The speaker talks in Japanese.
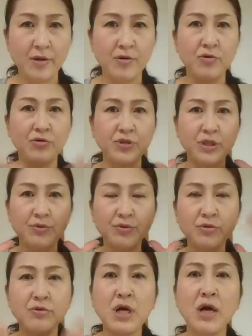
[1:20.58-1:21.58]
この自
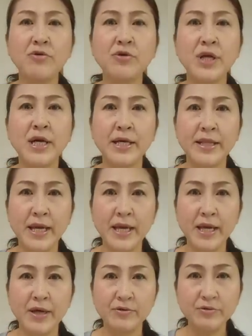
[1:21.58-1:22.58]
分の顔の中
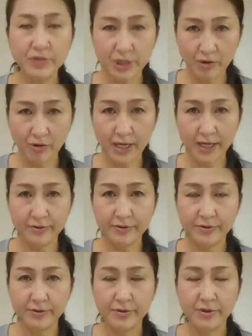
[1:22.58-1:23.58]
で運気を上げる
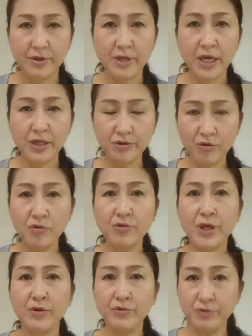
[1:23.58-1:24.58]
化粧
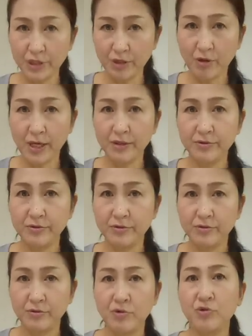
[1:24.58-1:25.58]
で運気を上げる
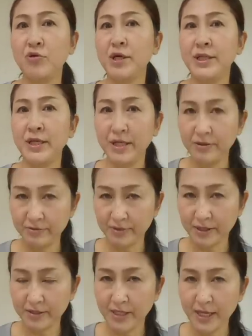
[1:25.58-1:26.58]
ことができるんで
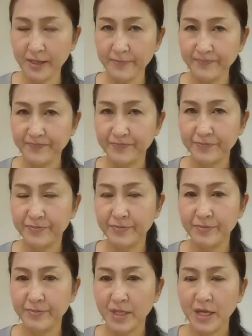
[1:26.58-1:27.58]
すね。
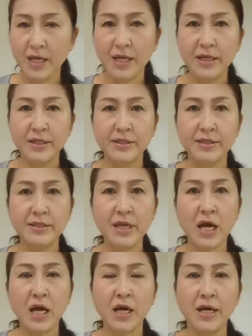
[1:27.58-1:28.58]
さ
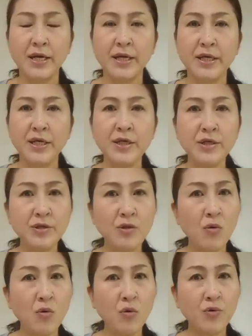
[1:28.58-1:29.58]
あ引
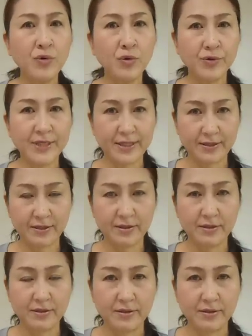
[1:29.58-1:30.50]
用五行説